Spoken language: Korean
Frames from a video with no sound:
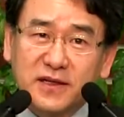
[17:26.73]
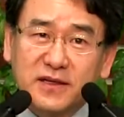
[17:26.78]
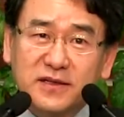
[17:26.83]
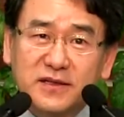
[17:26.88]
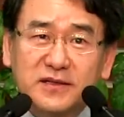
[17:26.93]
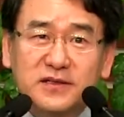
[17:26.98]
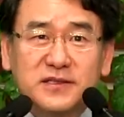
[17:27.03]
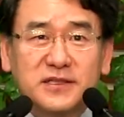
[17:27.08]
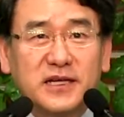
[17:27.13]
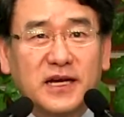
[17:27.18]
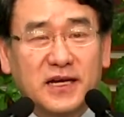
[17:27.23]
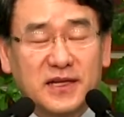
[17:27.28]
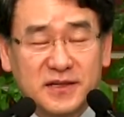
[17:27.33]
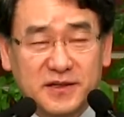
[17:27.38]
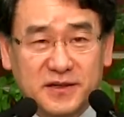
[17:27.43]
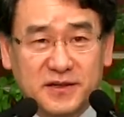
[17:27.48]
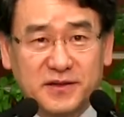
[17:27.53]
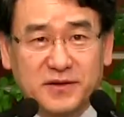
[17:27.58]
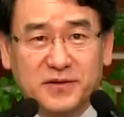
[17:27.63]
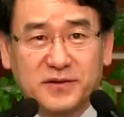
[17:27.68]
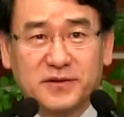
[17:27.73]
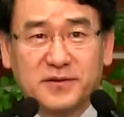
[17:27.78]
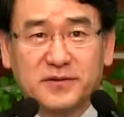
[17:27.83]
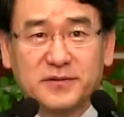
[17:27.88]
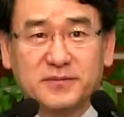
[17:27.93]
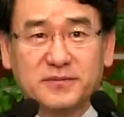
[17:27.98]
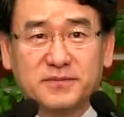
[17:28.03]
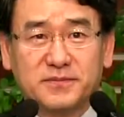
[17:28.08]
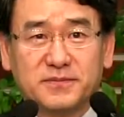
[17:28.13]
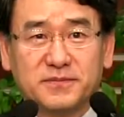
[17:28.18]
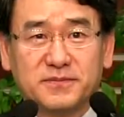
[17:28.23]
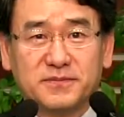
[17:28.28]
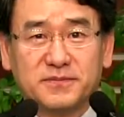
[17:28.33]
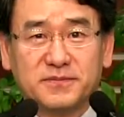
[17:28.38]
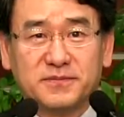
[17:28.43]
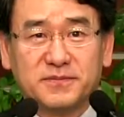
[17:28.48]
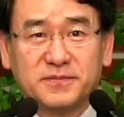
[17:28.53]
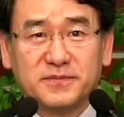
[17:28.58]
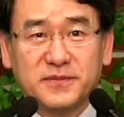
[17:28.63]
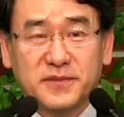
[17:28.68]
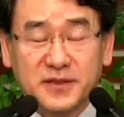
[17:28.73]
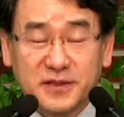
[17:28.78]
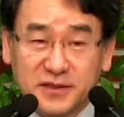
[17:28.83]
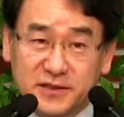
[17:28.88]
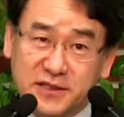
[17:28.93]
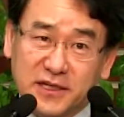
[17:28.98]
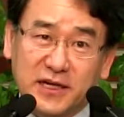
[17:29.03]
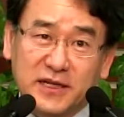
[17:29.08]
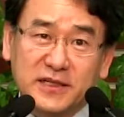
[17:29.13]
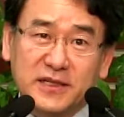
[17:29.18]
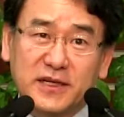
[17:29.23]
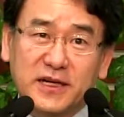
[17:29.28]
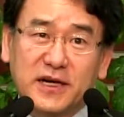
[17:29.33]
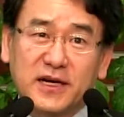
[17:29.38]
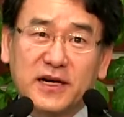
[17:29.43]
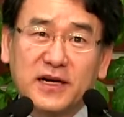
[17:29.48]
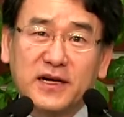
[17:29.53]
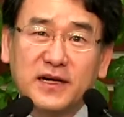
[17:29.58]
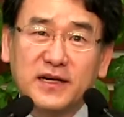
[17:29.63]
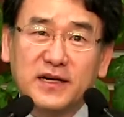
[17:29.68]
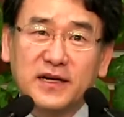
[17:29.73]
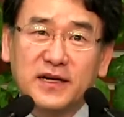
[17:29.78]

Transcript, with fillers: 끝이 아니에요. 끝이 아니라